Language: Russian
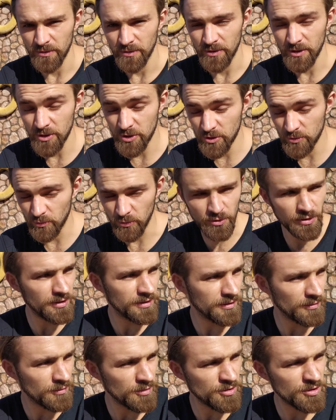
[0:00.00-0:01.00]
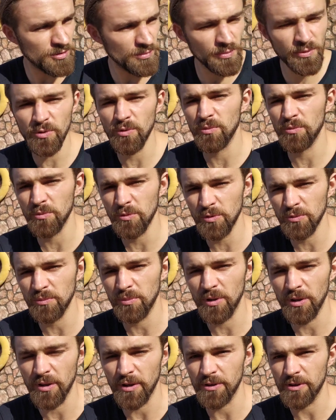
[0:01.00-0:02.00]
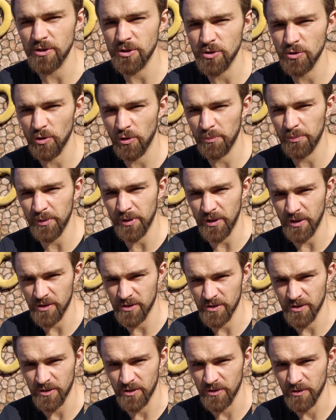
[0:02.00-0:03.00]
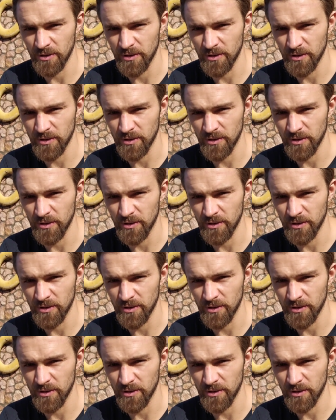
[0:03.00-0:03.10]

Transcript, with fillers: Для чего? Для того, чтобы уму было на что опереться.